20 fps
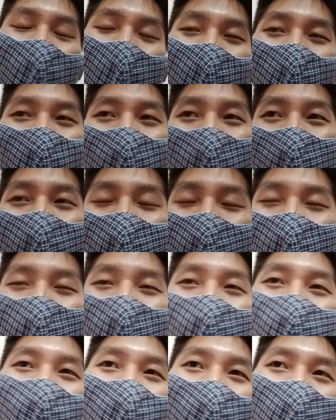趁这个
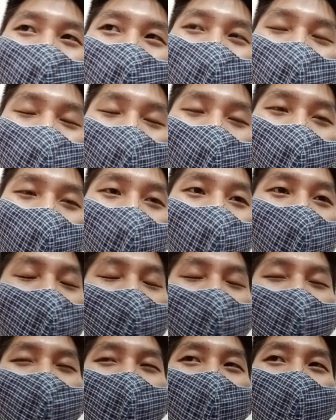时候来吃哦。
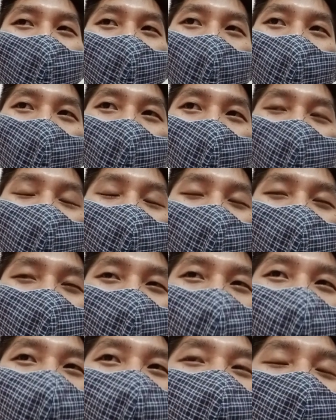然后
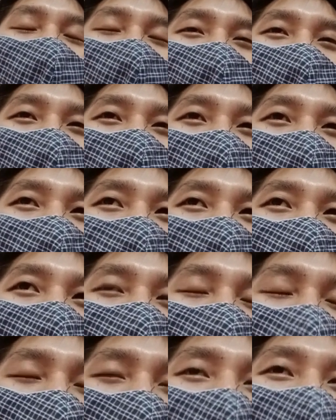就。
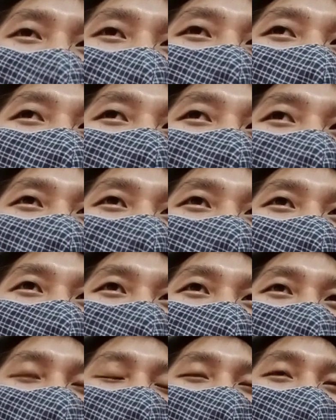在
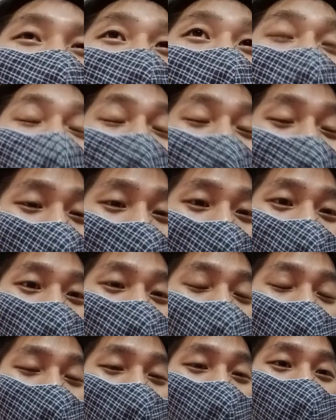就是之前就
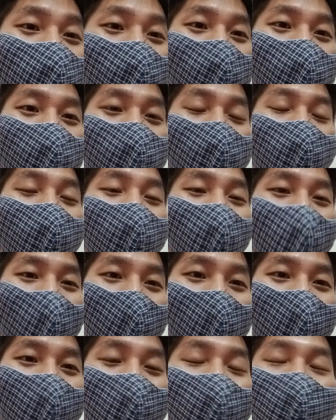是中
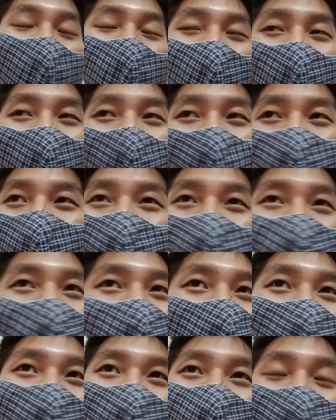马呃就
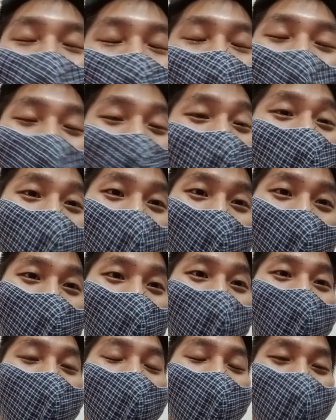是就李强
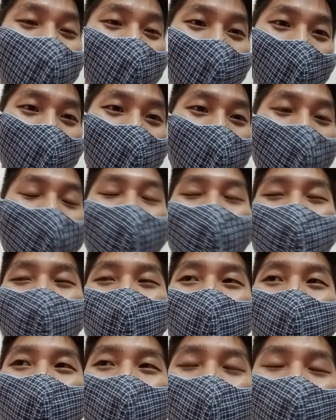来马来西亚嘛，就
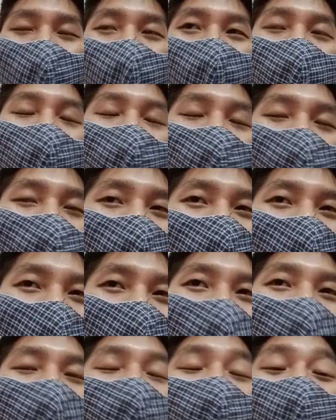是也是有宣布
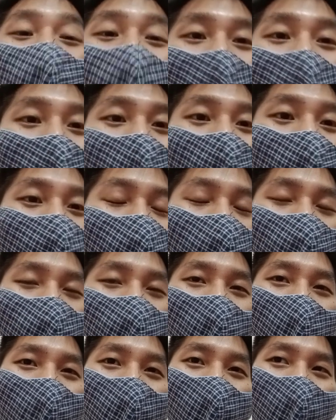讲哦，就是
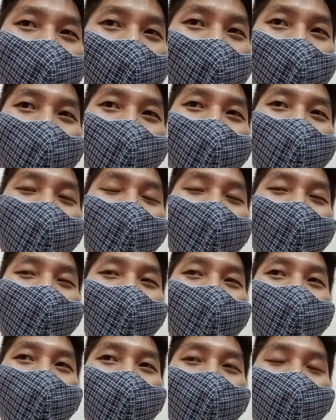会开
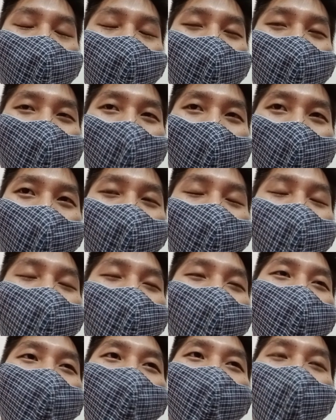呃大陆的
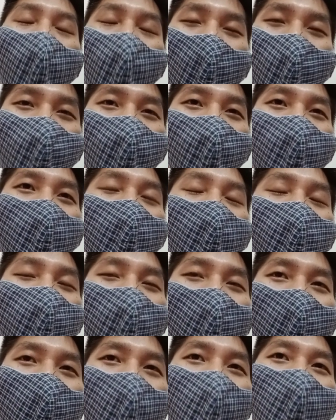那个国门，就是
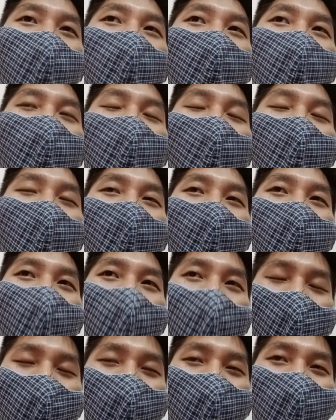让那个
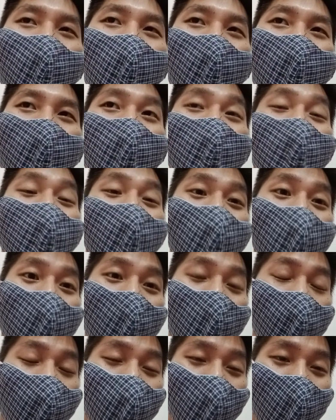马来西亚的新
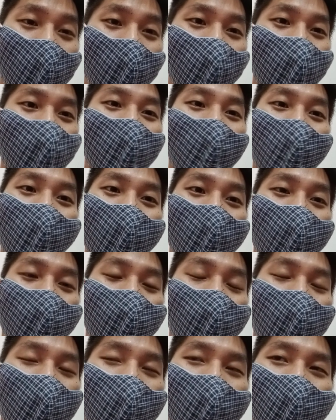鲜榴莲、带壳
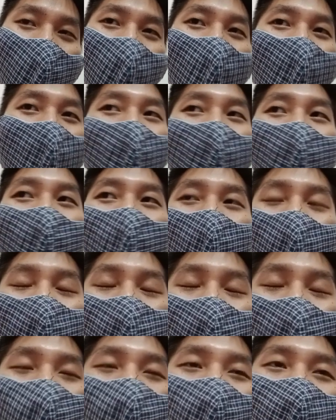榴莲呃
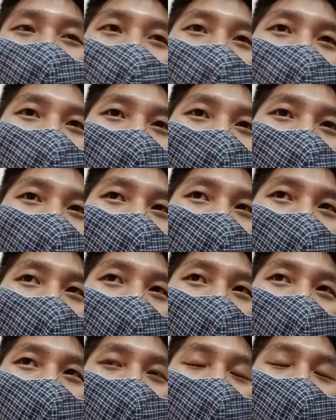进入到
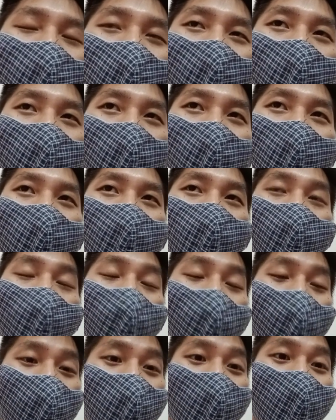呃那个中
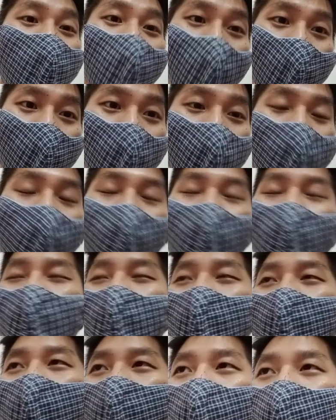国市场哦。
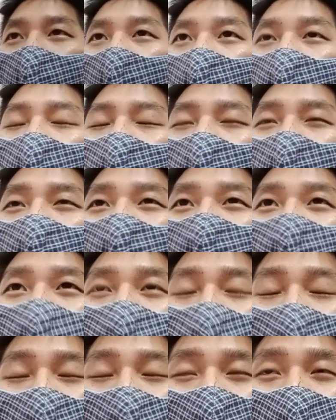然后
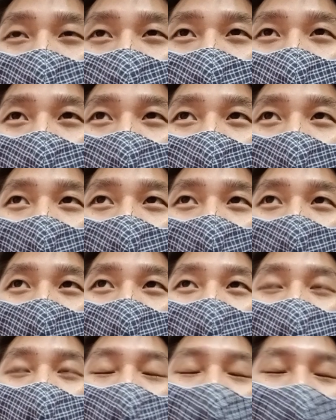
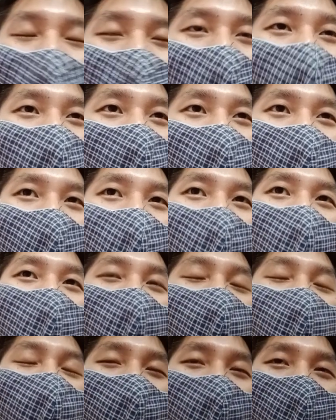那个业者
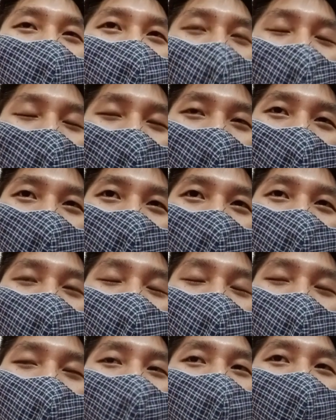嘞，就是本地业者就
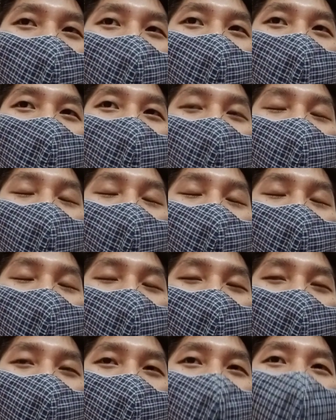讲是
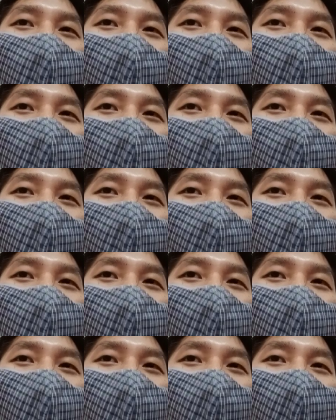进